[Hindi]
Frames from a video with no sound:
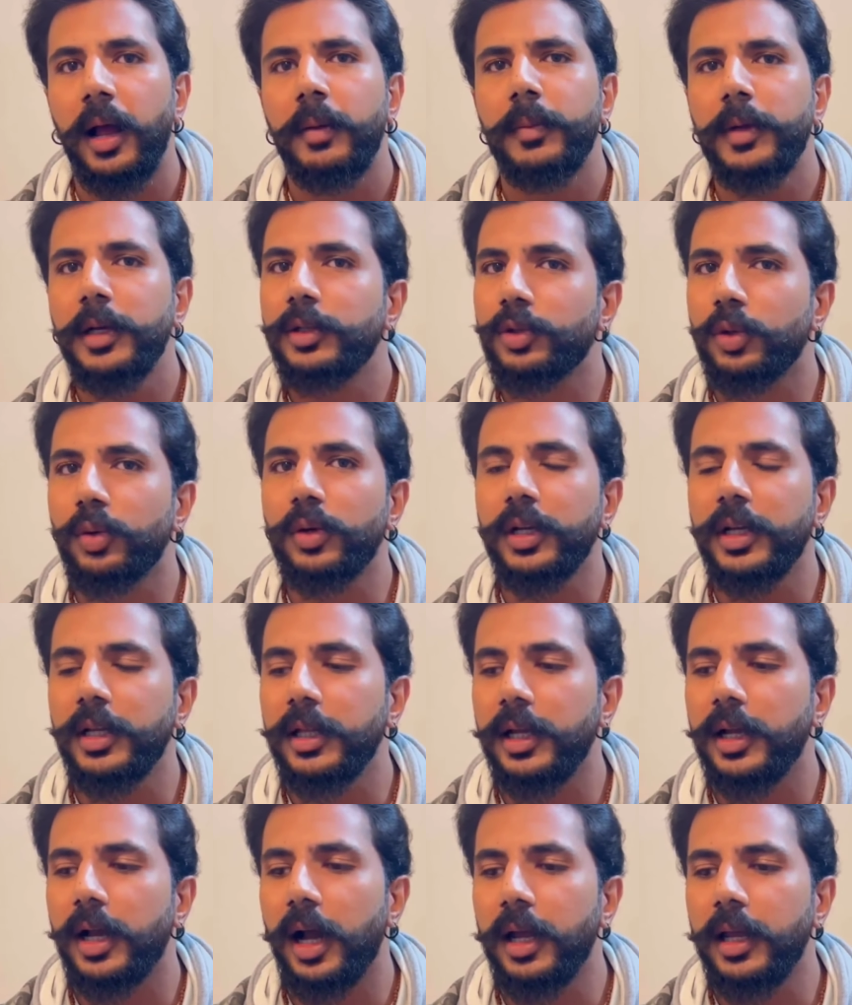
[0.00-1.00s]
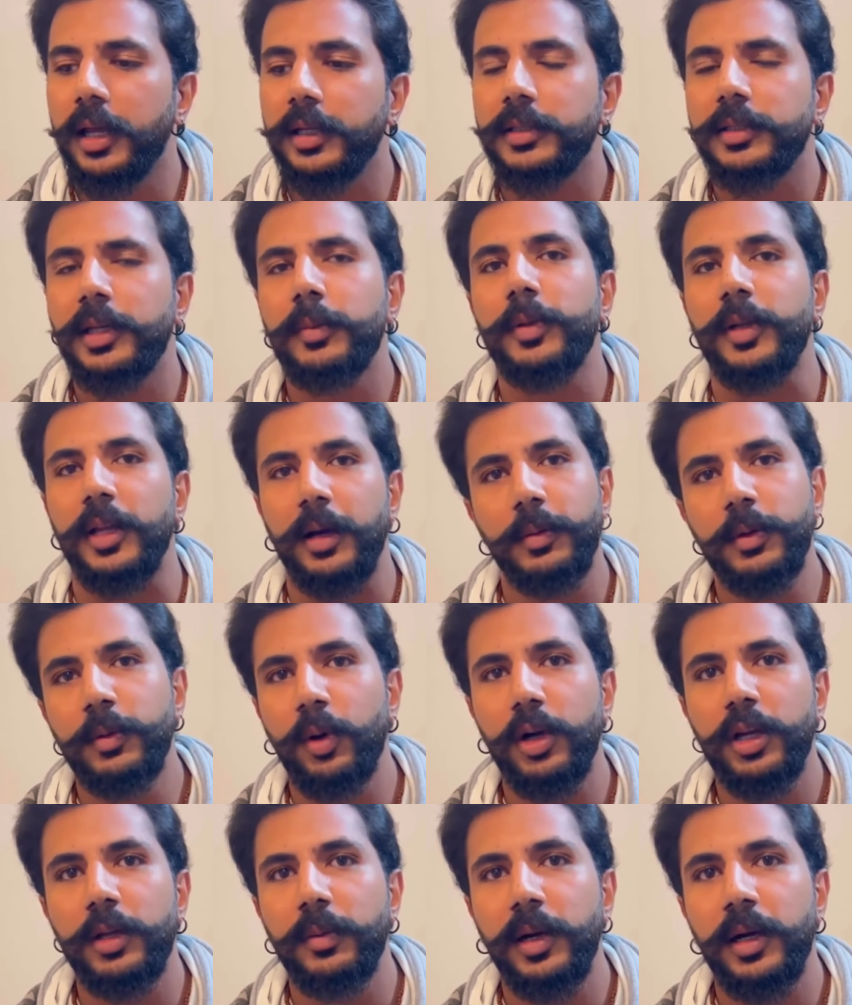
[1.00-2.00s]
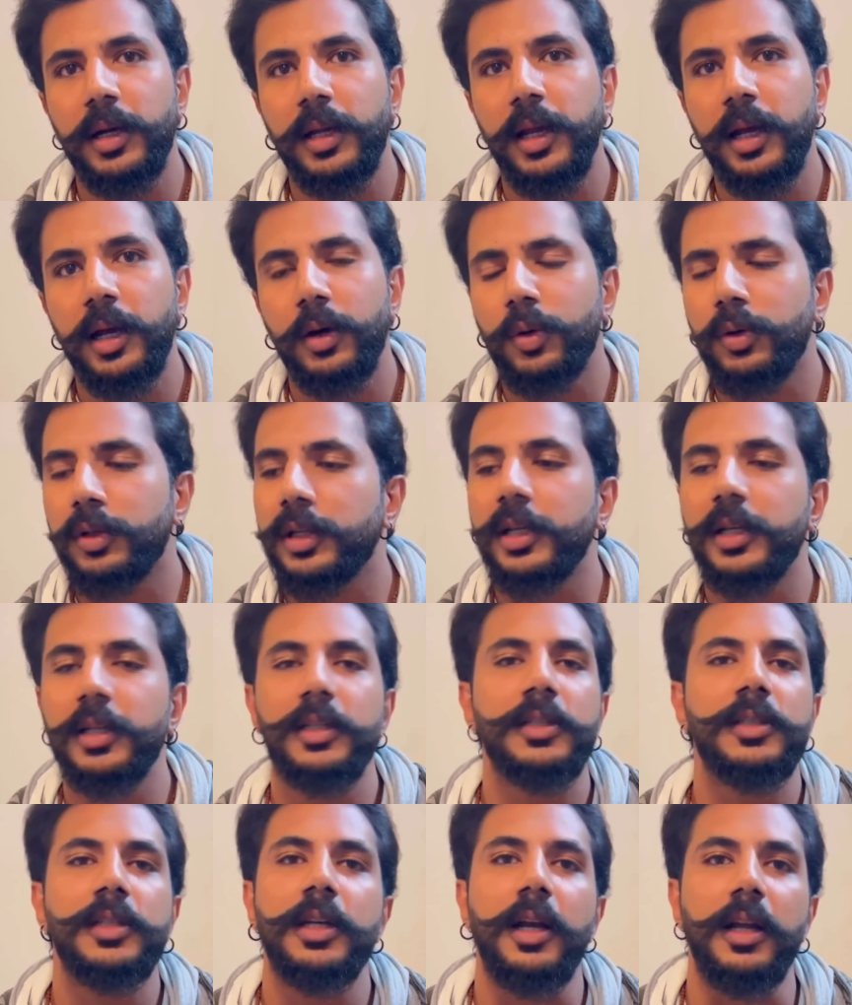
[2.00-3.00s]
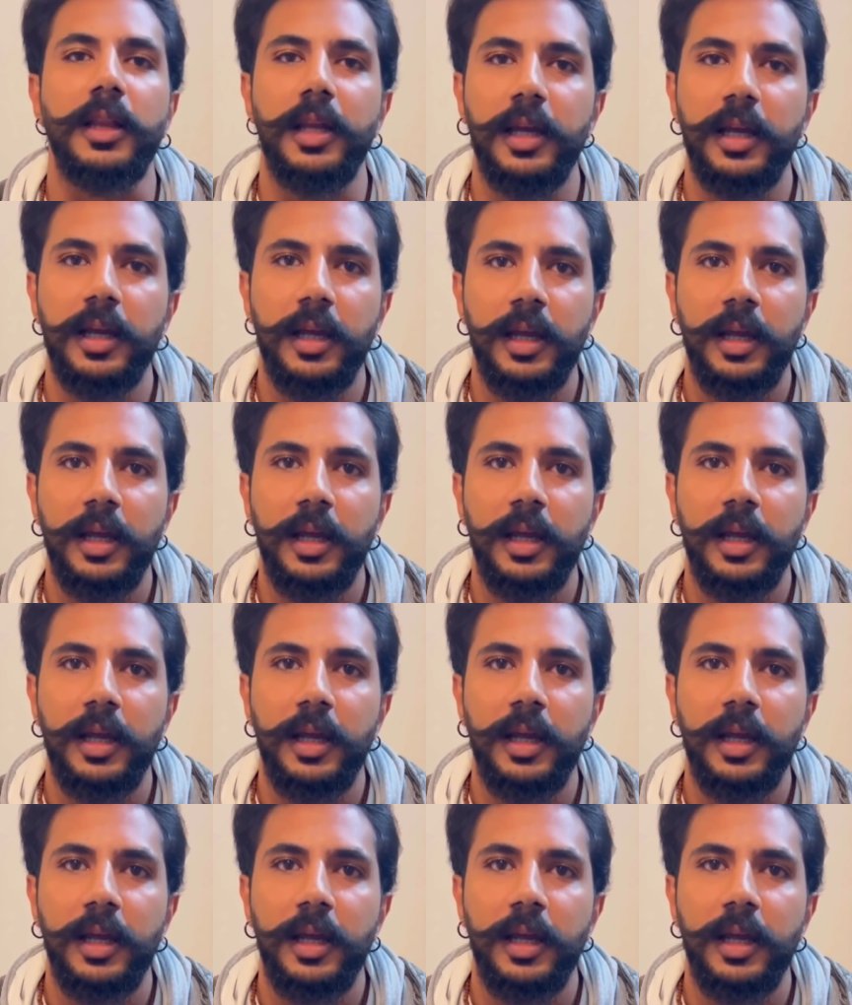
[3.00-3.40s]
मैंने छोड़ के देखा कि इसके बिना भी बॉडी बन रही है और तेरे जैसे गधे